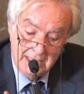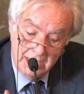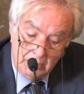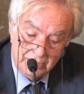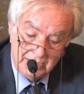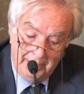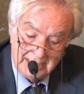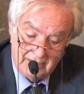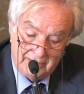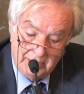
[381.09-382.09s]
Di
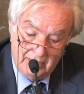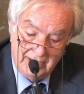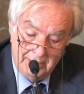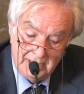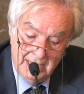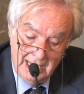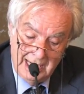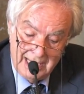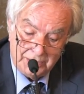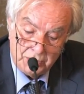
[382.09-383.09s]
conseguenza, afferma
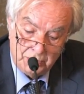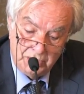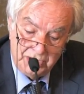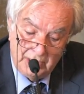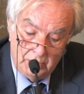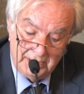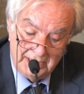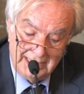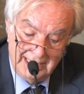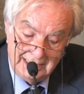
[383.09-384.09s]
Weber, la sociologia
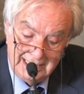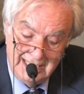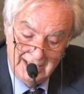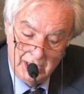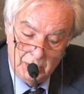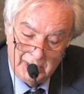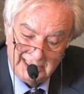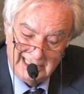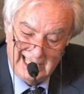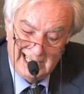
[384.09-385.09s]
comprendente deve
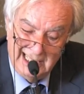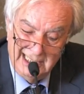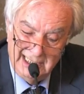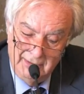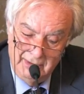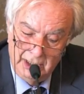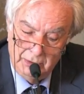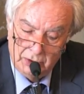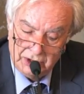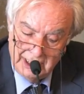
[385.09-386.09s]
guardare
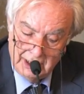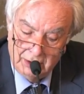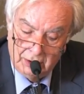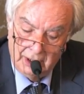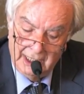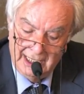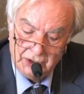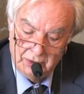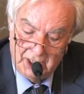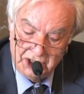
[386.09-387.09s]
all'individuo singolo e al
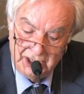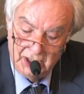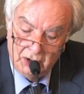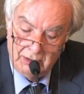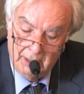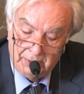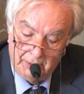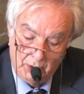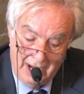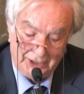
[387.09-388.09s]
suo agire come al
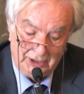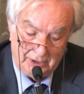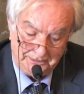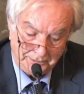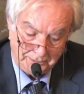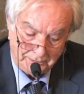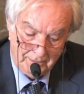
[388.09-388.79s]
proprio atomo